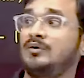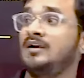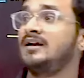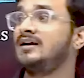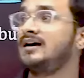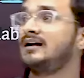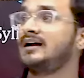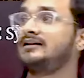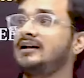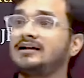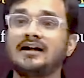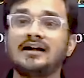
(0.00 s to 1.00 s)
बोल
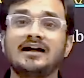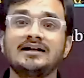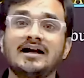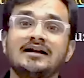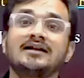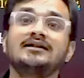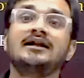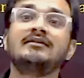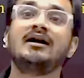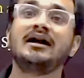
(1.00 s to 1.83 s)
किधर करेगा जाके किधर